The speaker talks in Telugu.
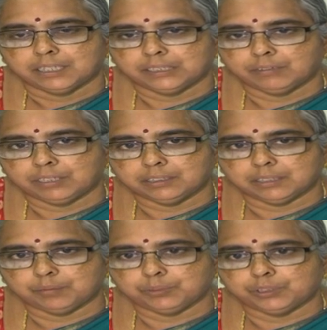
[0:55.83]
అందువలన
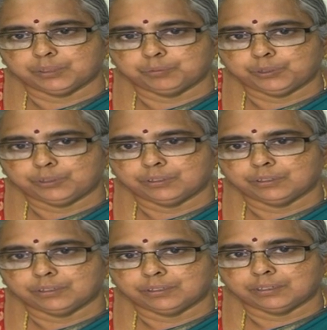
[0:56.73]
సముద్రము
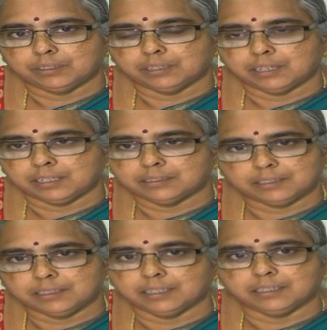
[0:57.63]

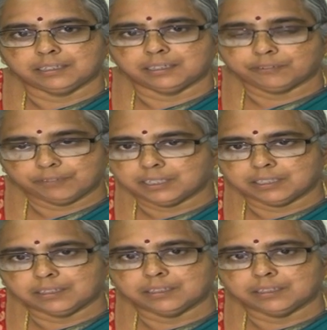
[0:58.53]
అలజడిగా రఫ్గా